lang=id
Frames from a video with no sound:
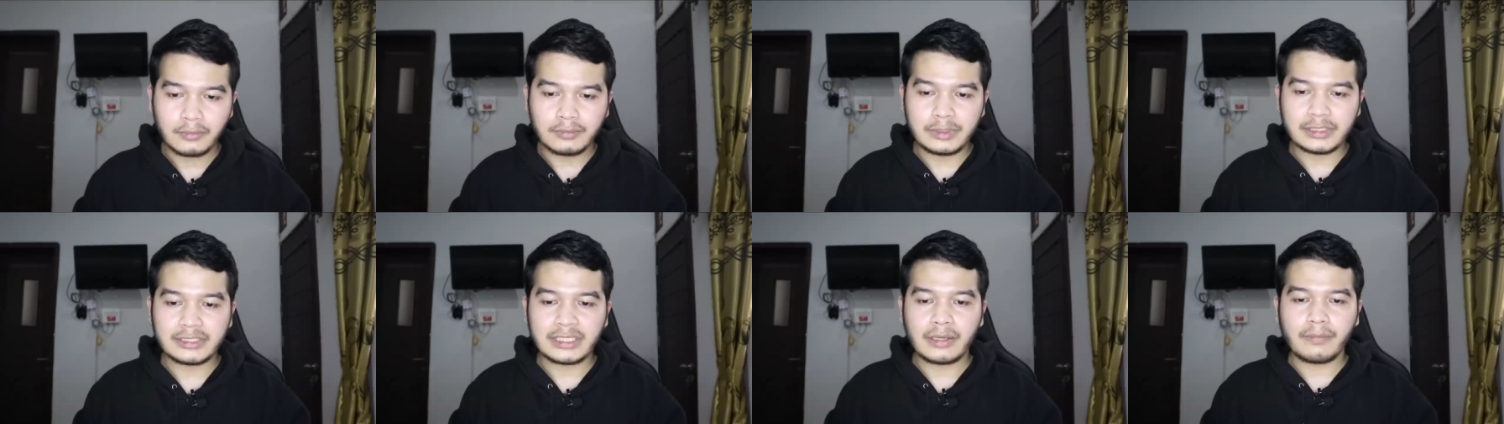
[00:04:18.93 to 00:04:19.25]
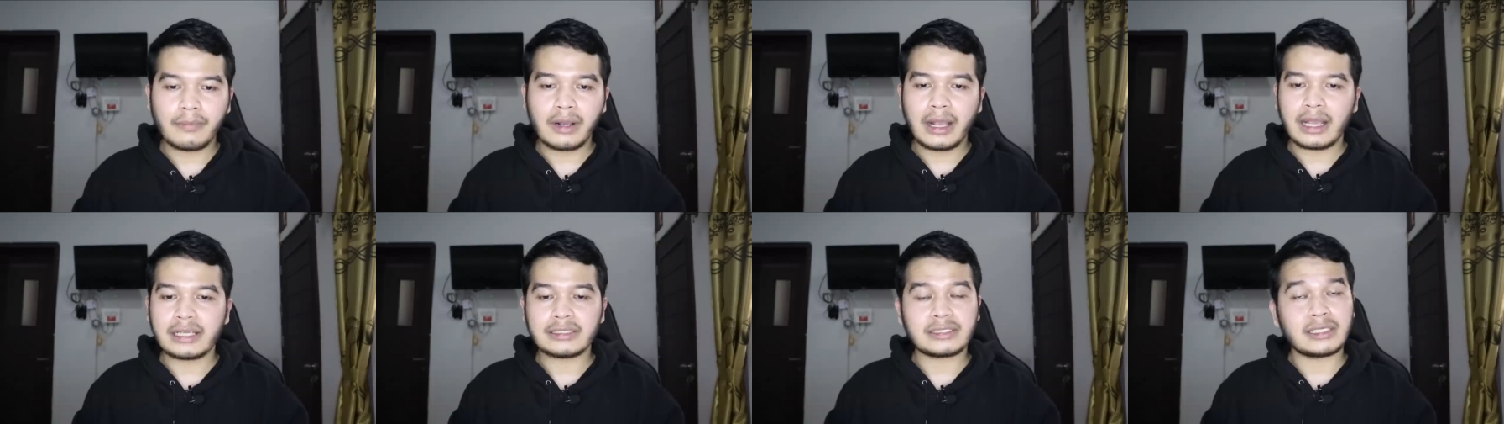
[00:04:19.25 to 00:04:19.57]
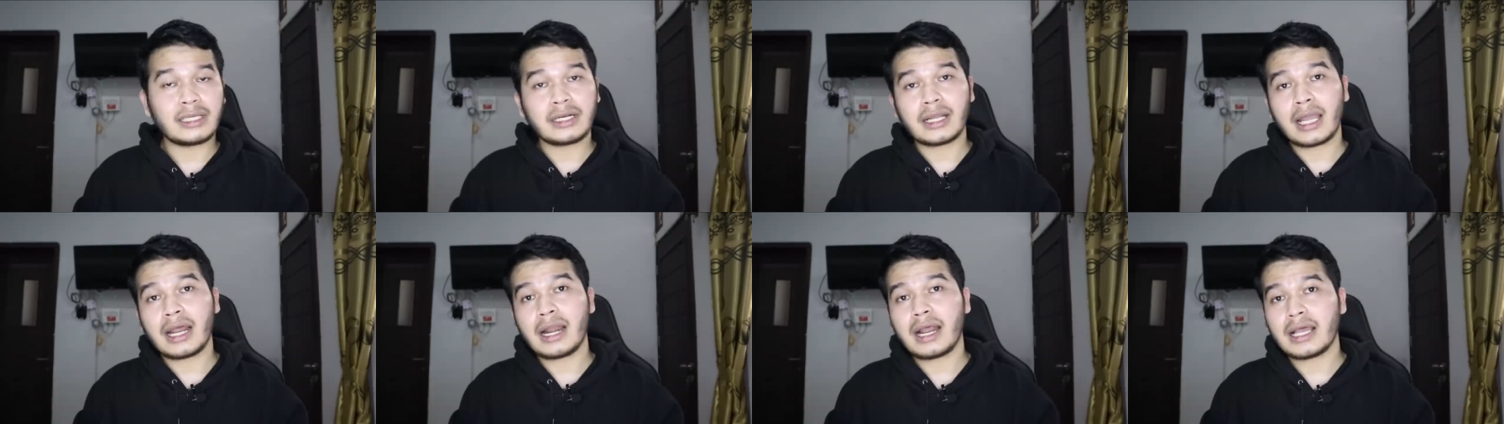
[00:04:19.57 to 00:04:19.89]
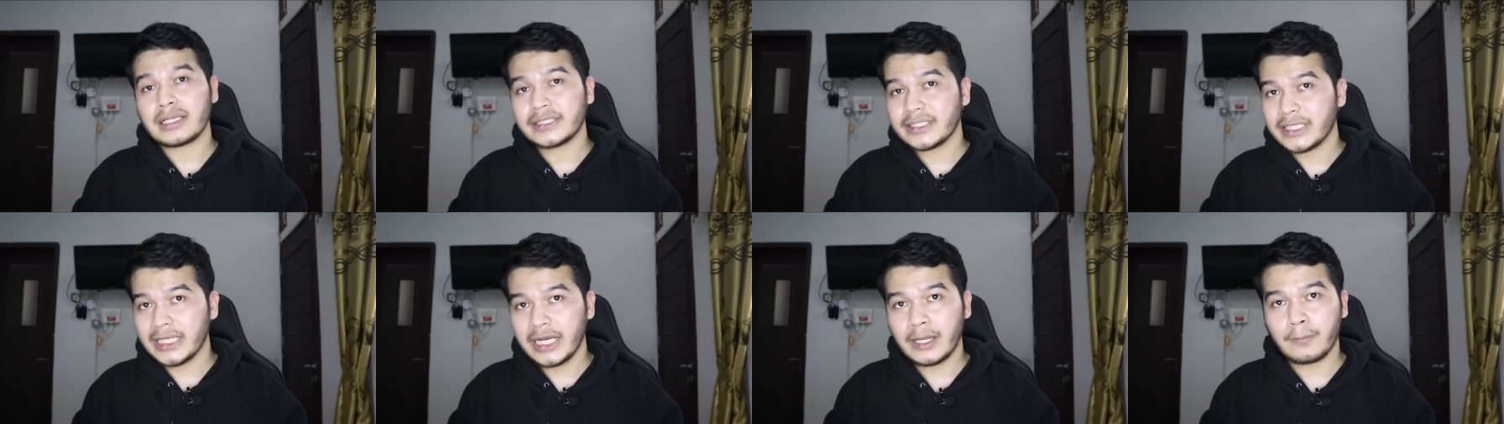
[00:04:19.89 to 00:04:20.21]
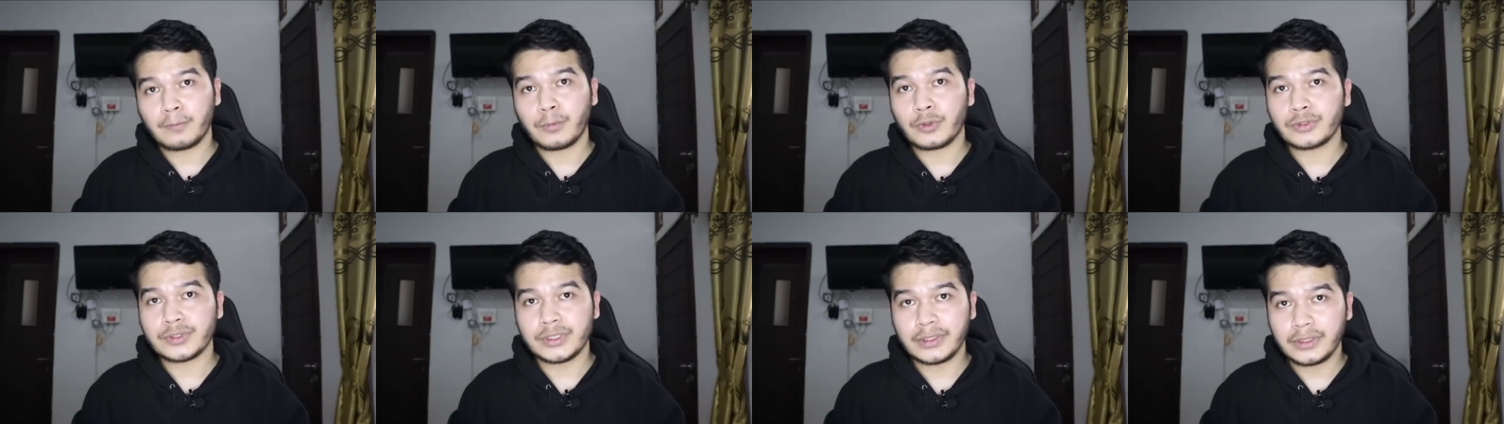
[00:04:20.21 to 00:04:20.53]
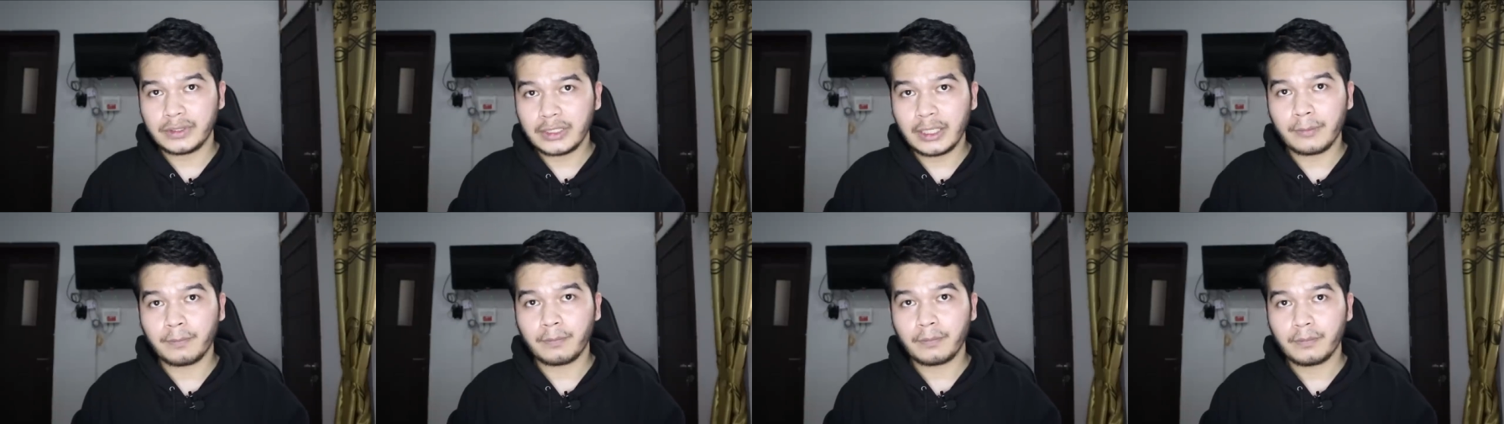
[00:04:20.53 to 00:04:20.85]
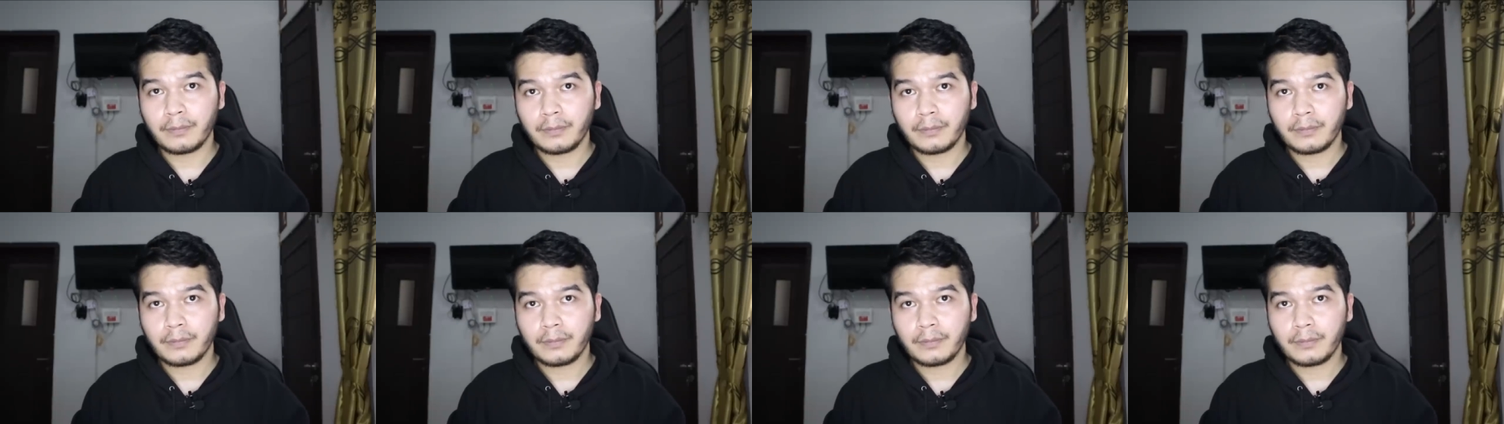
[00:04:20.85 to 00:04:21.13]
bisa menghasilkan hasil yang positif.